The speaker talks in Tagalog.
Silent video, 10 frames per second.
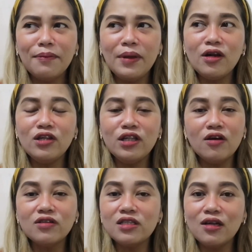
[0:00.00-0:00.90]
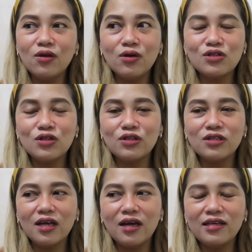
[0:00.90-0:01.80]
Pero hindi ako seryoso
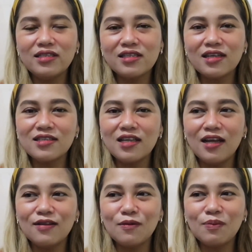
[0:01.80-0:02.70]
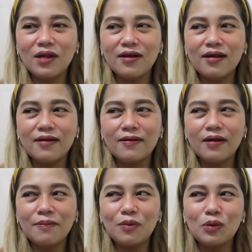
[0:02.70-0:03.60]
nun guys kasi ano yung eh, parang
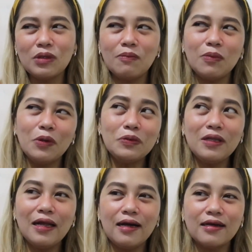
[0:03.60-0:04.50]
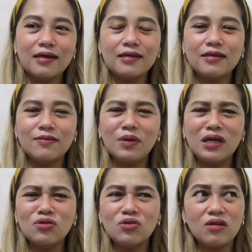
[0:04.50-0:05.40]
upload, upload lang, ganun.
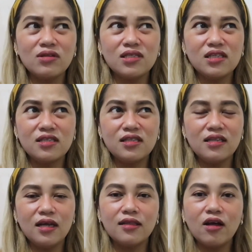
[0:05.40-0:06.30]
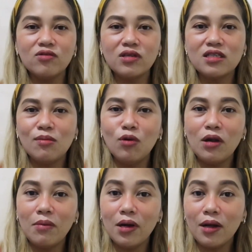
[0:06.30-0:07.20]
Parang 2016 yata ako
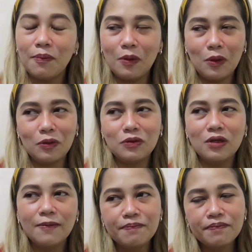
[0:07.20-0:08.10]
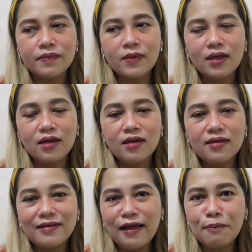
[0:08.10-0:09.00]
nagsimulang mag-upload.
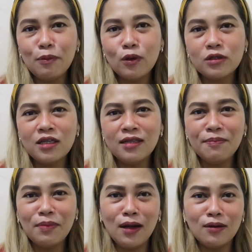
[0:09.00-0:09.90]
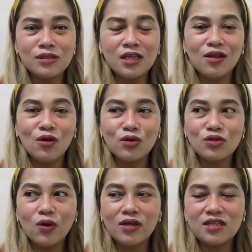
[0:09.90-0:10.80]
Tapos hindi pa ako
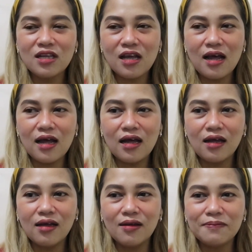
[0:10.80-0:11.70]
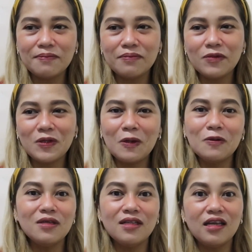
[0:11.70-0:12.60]
seryoso kasi nga um,
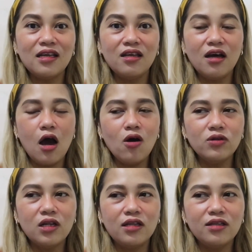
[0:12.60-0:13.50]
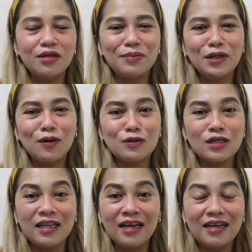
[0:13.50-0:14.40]
una-una nahihiya ako dahil hindi naman ako
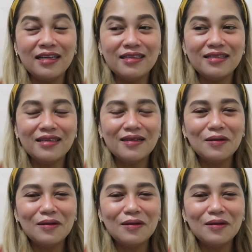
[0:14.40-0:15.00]
sanay.